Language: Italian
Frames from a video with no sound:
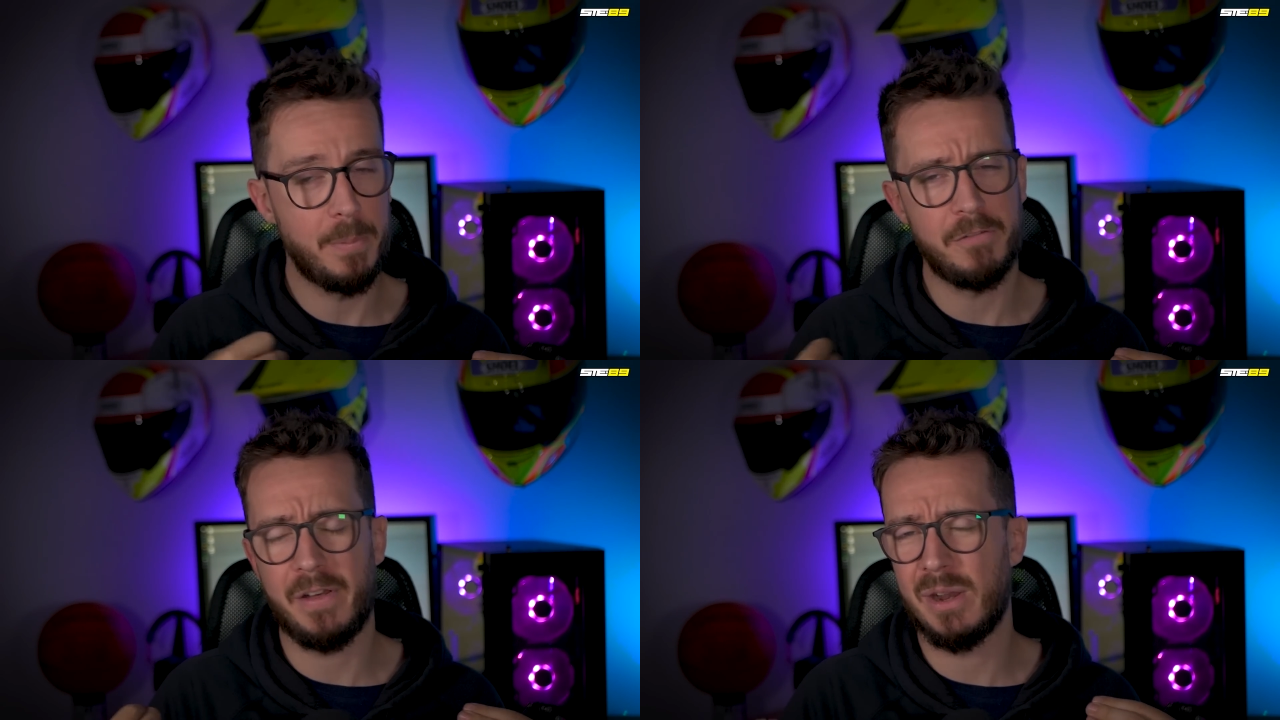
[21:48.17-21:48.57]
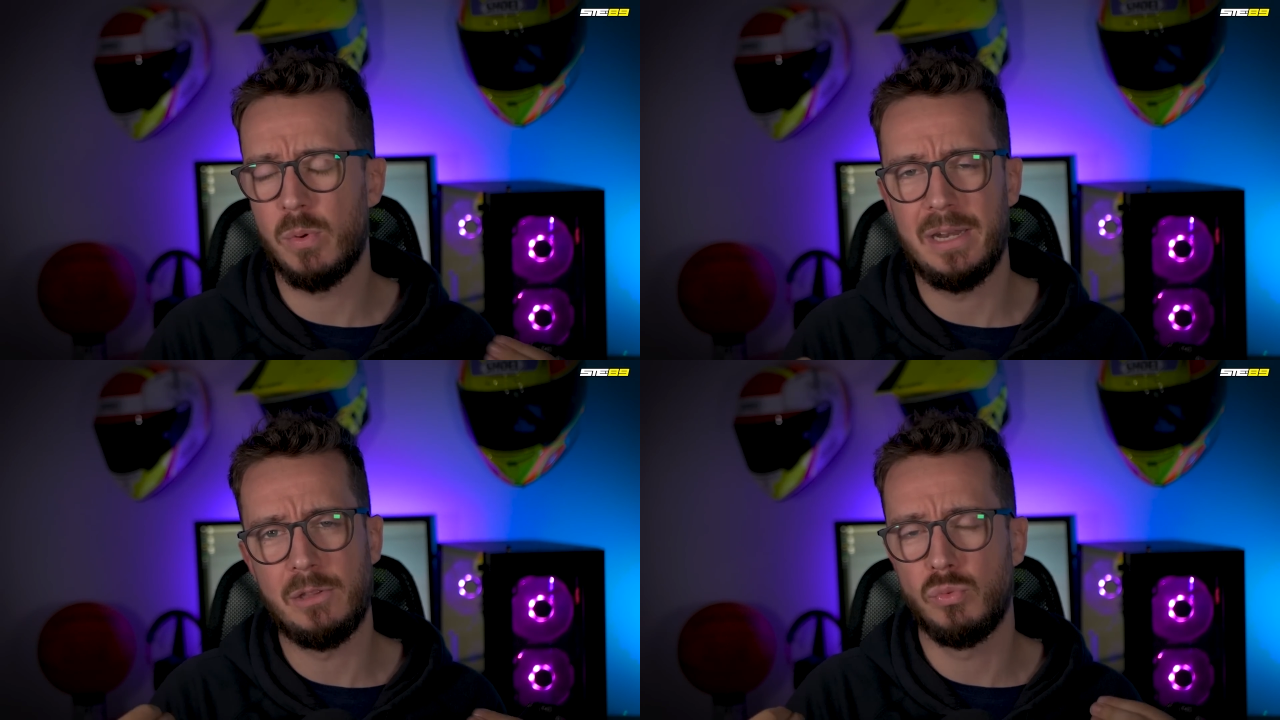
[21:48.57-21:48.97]
per fare
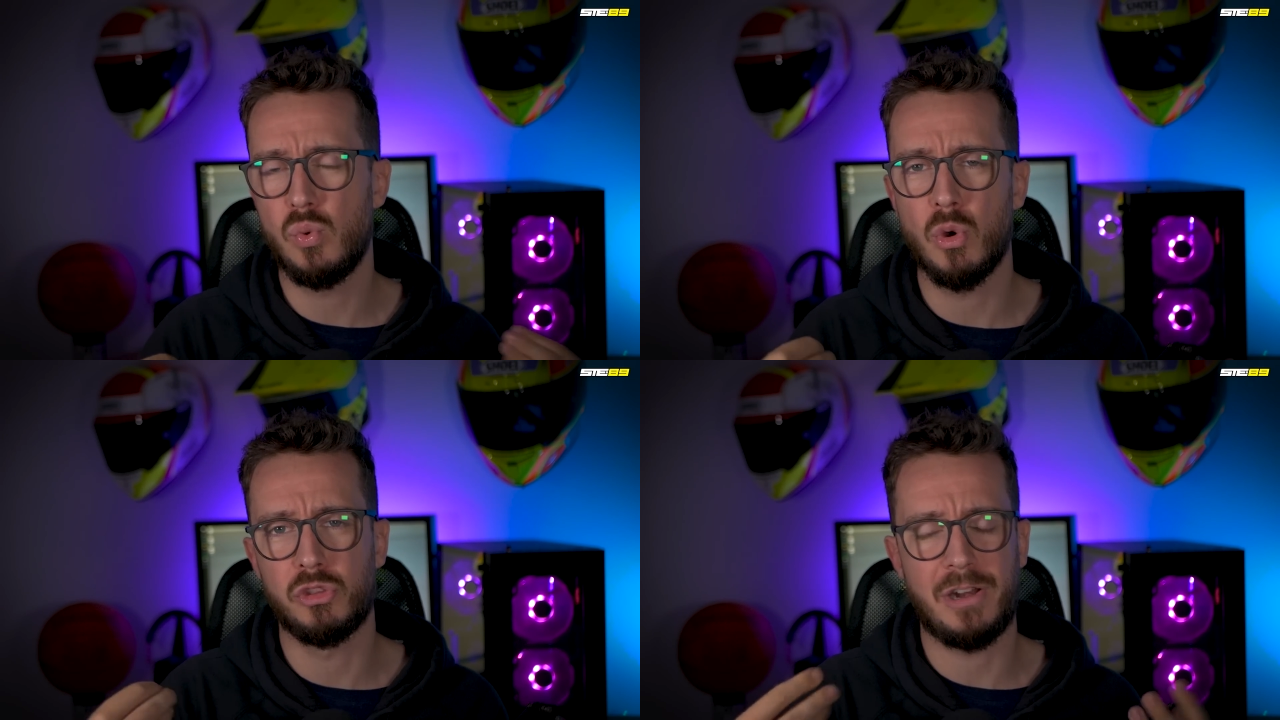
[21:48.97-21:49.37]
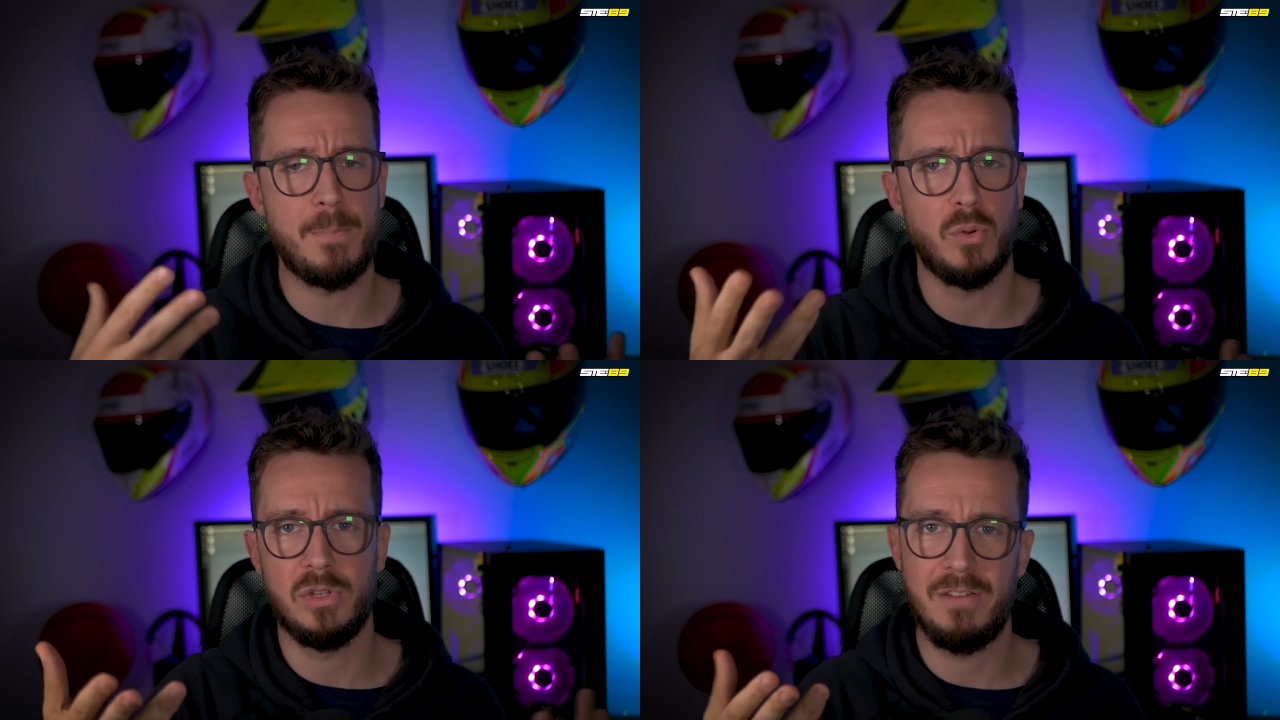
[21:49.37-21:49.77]
quelle due o tre
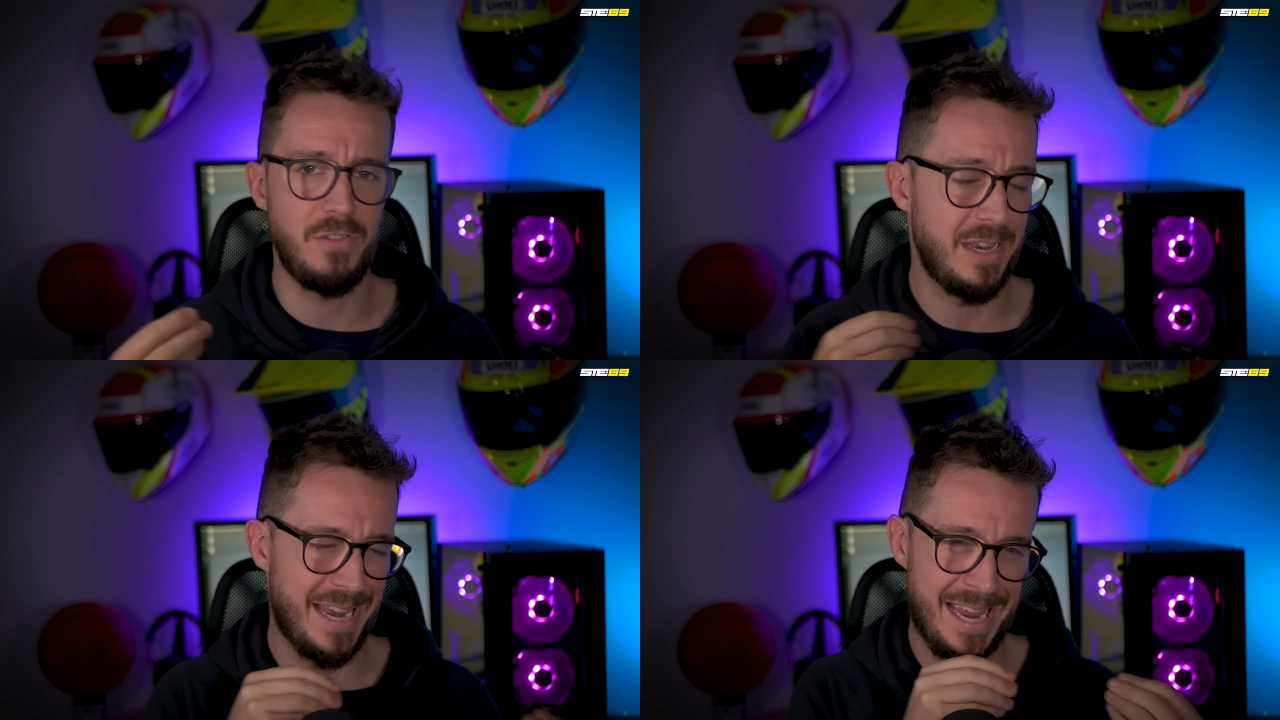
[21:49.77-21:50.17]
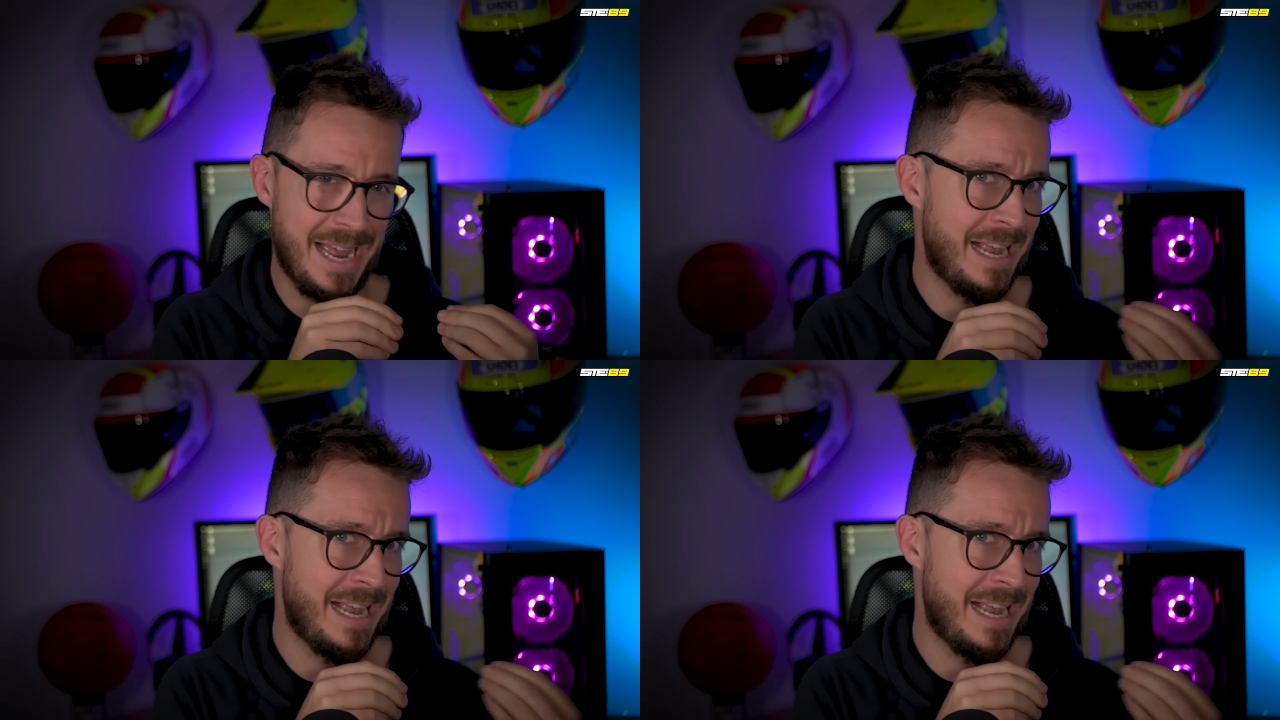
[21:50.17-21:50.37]
modifiche